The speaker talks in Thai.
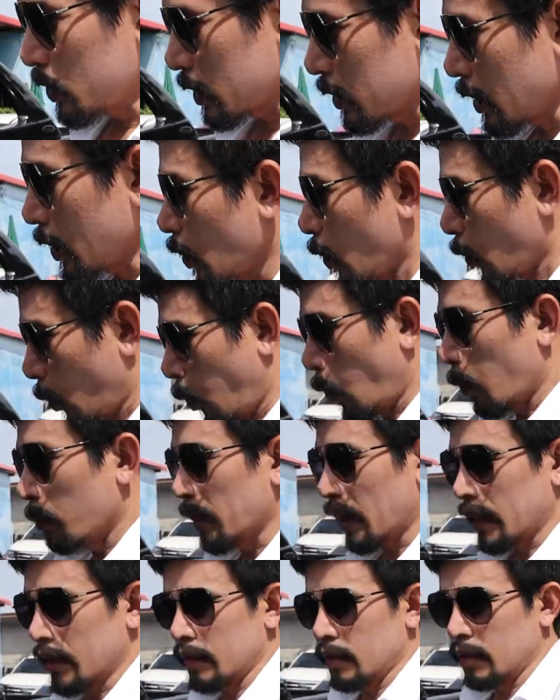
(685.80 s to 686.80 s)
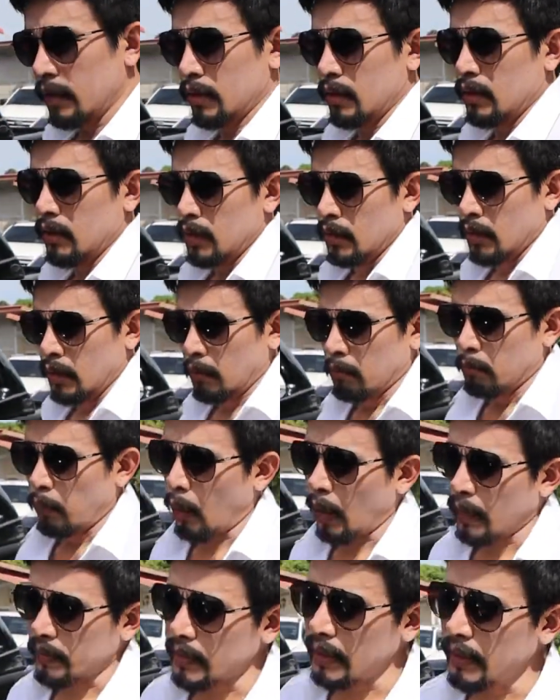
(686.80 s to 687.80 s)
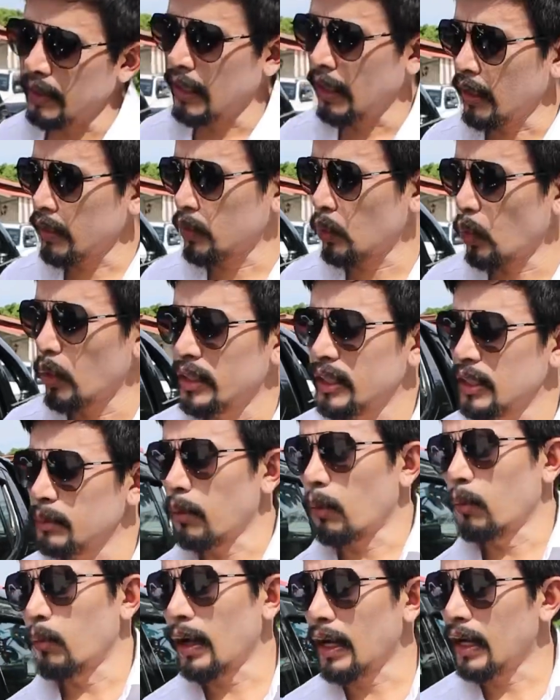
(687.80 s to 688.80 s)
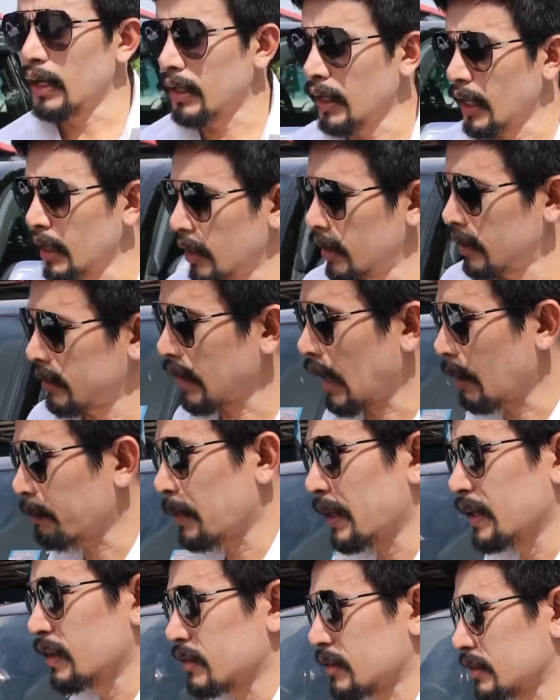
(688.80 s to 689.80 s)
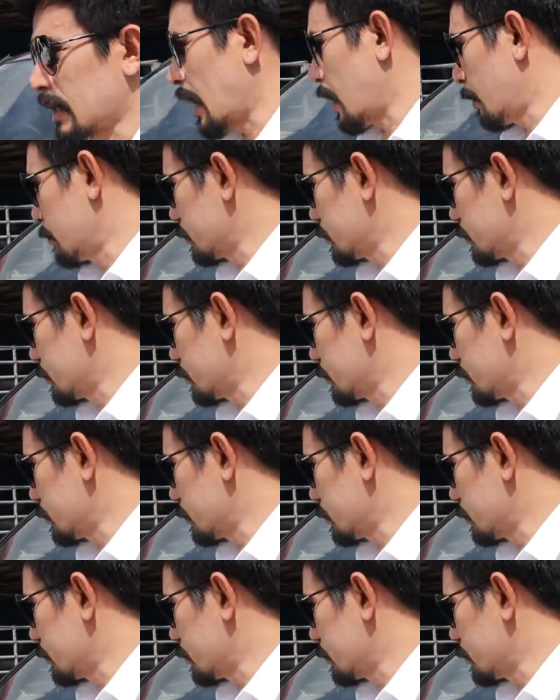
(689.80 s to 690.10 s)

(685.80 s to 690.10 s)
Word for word: ดถึงแล้วก็คุ้มนะปกติแล้วตัวนี้ผมว่านะถ้าเป็นตา